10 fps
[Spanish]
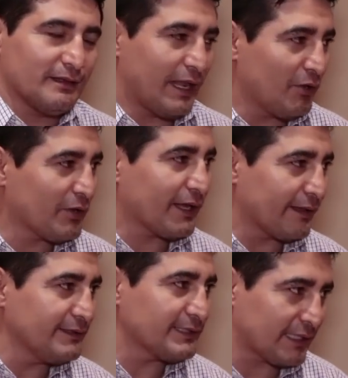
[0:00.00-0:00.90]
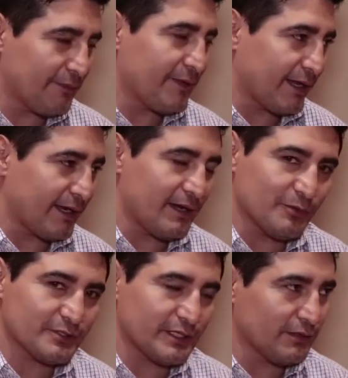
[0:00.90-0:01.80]
la lógica dice que debe ganar el
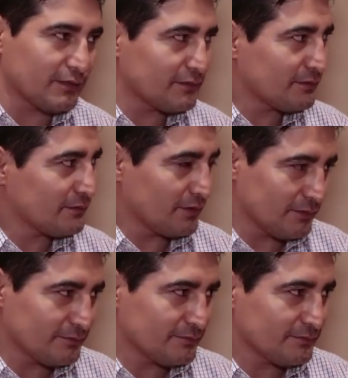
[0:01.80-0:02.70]
boxeador, ¿no?